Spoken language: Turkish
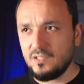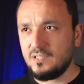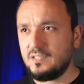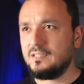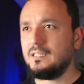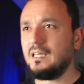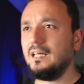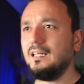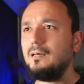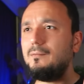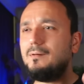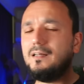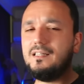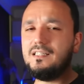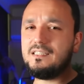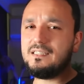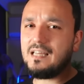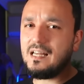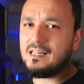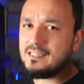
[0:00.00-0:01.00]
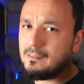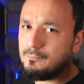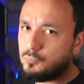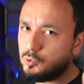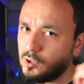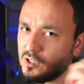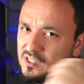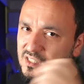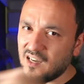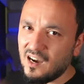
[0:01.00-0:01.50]
Sana ben istersen
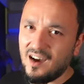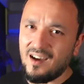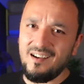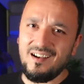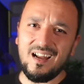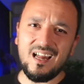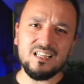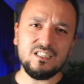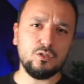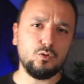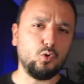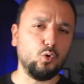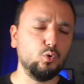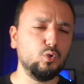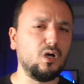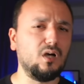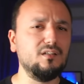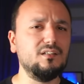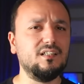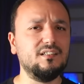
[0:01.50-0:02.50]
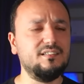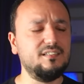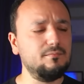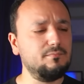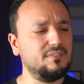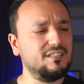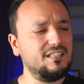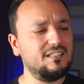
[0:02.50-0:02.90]
burada saatlerce konu anlatayım.